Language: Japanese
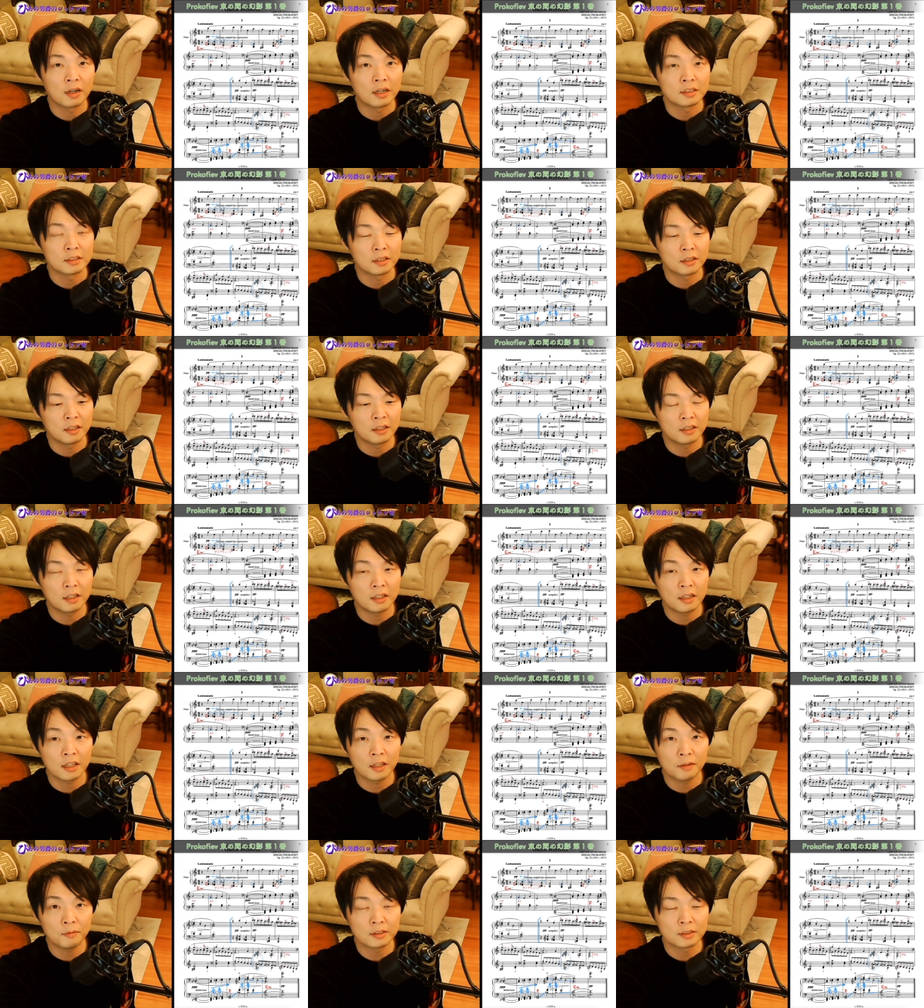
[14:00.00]
らせていた
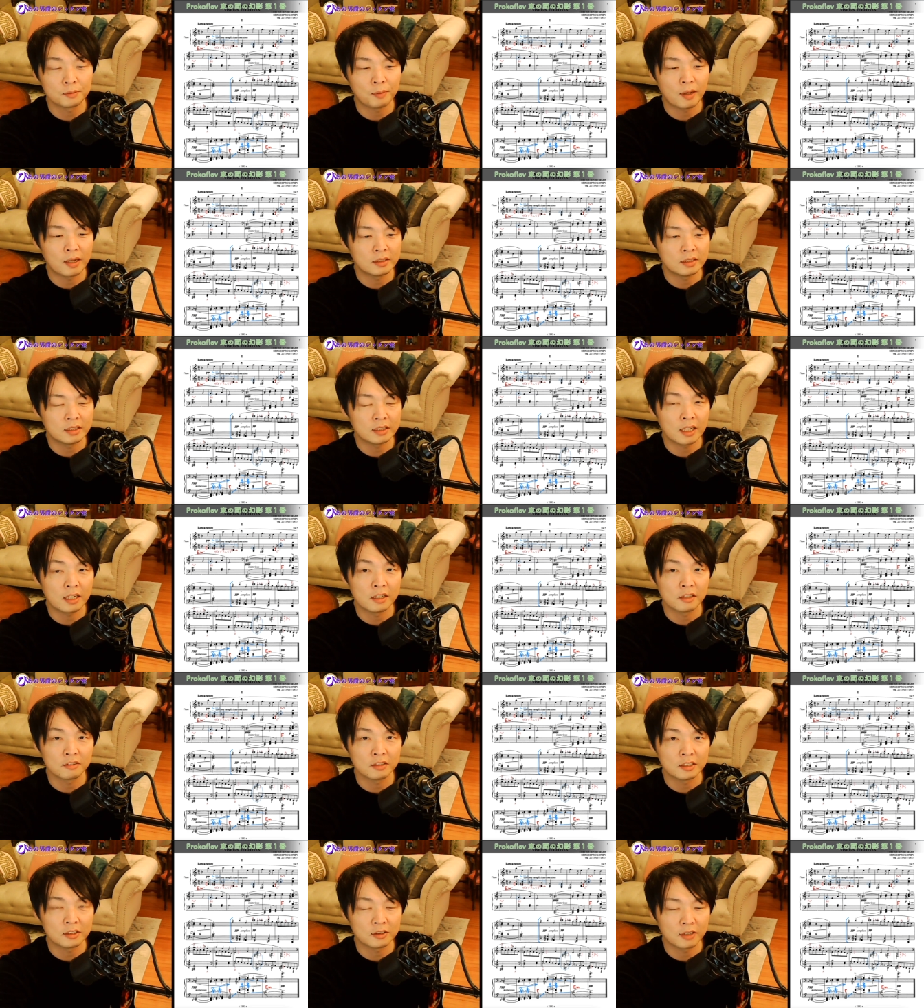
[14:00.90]
だきますパンジーさん
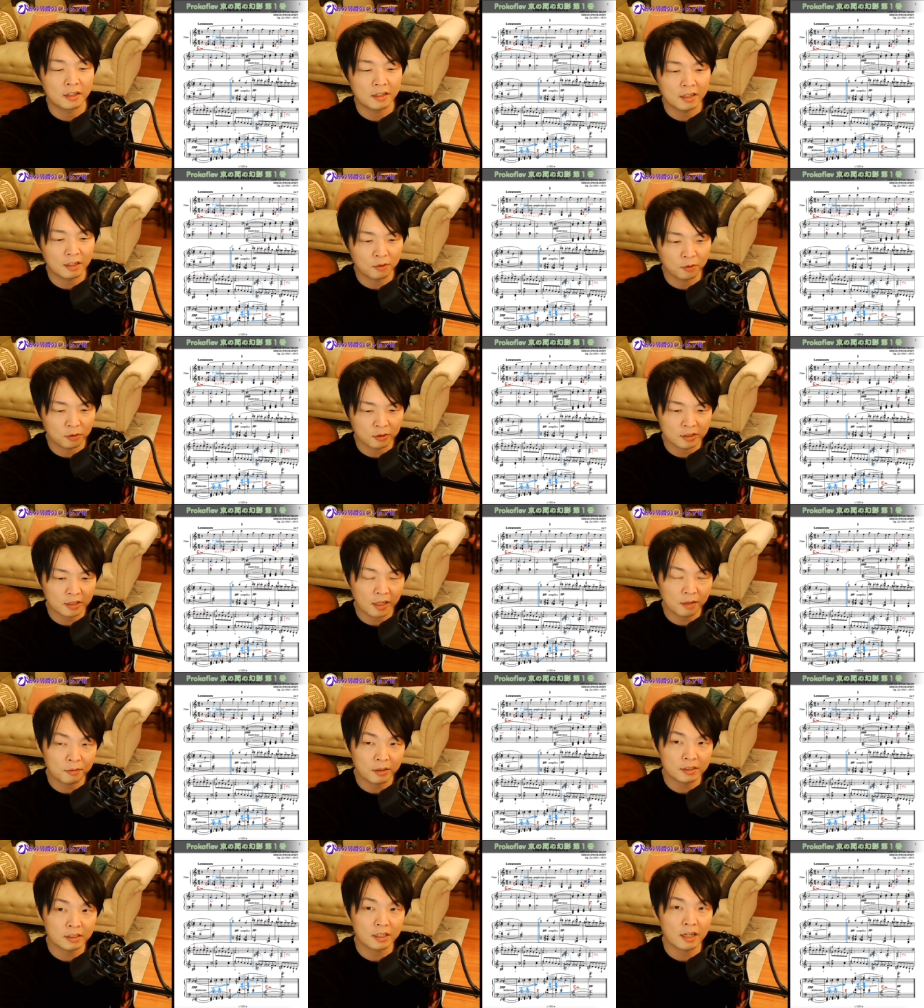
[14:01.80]
リクエストありがとうござい
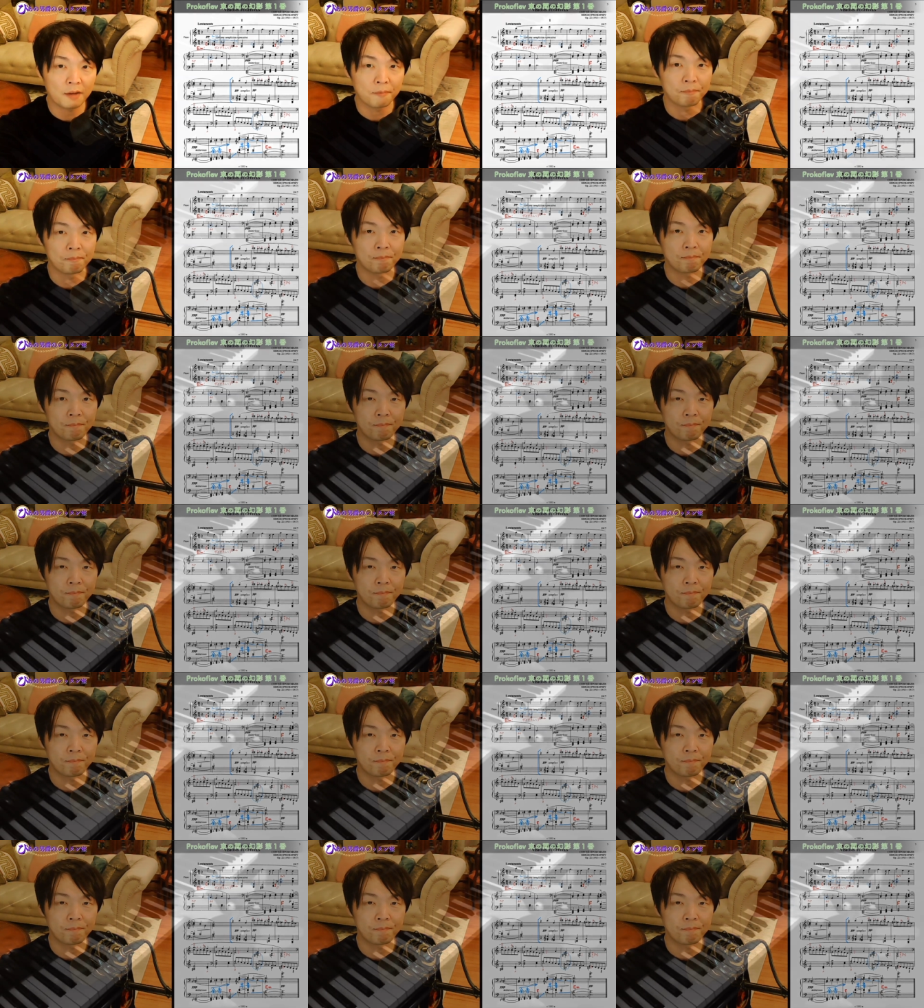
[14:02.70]
ました